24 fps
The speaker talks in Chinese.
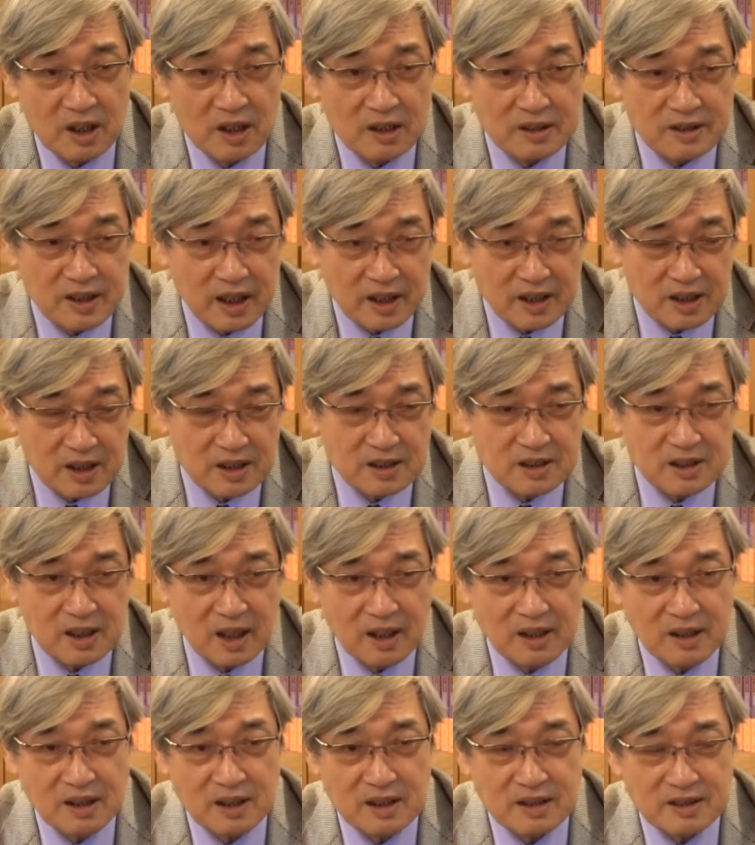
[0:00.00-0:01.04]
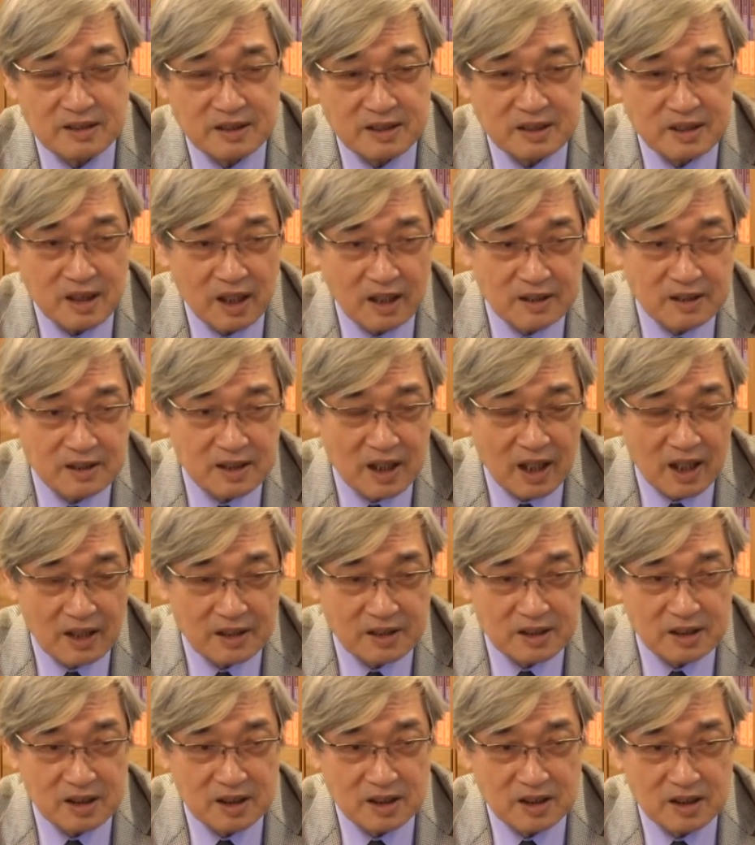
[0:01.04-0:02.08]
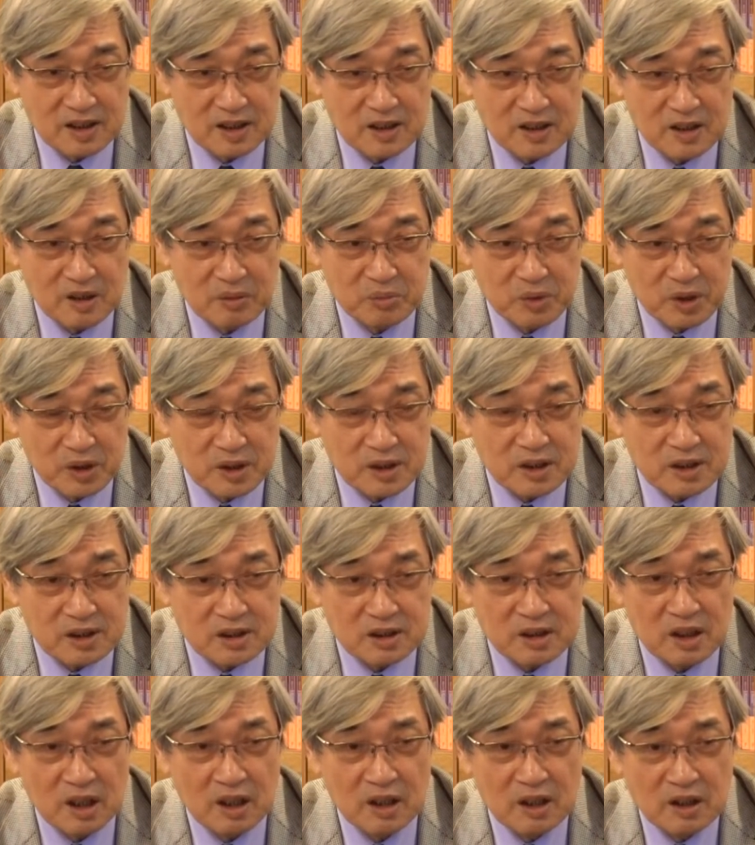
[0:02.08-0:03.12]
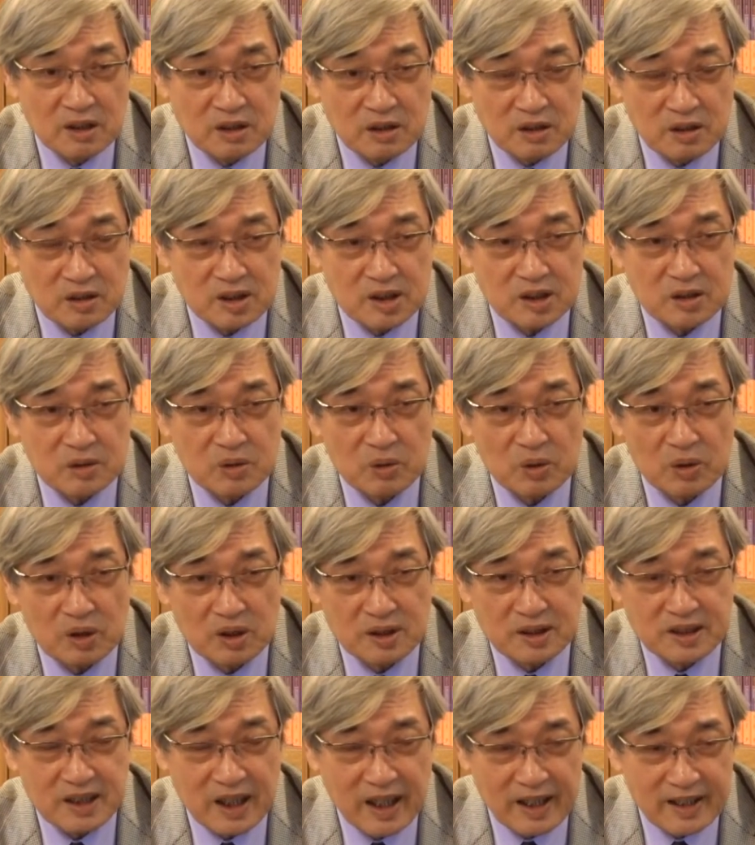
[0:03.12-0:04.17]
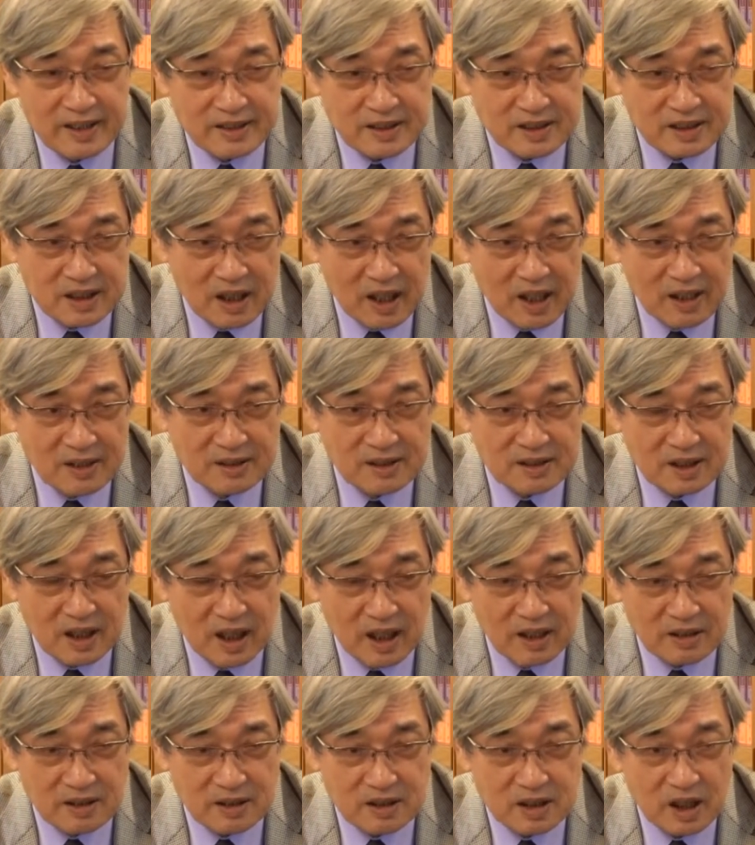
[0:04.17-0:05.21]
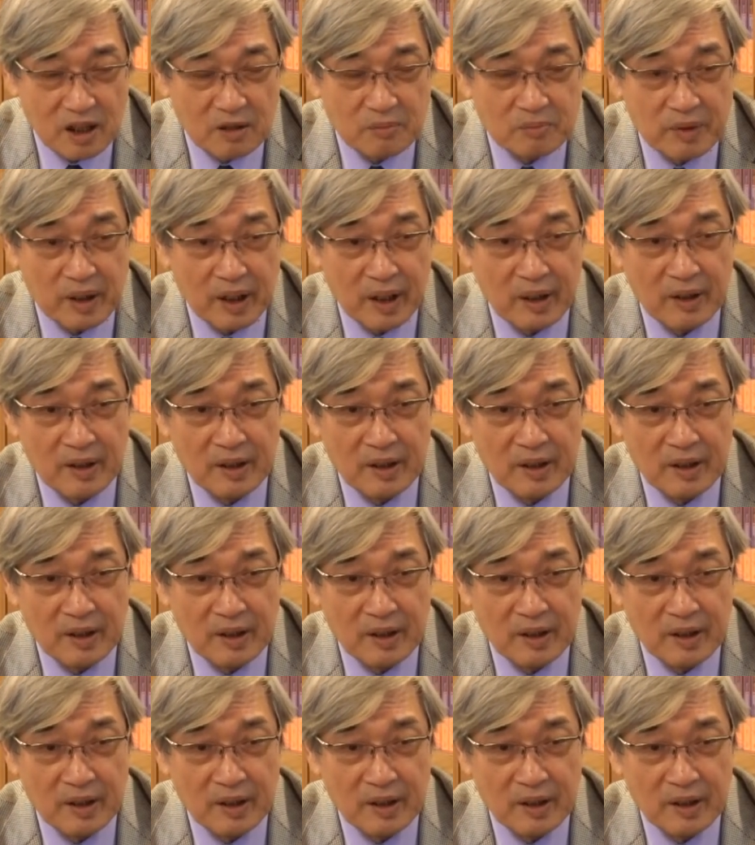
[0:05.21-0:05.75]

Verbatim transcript: 那第三个战场经营的模式，就是说在战场上面，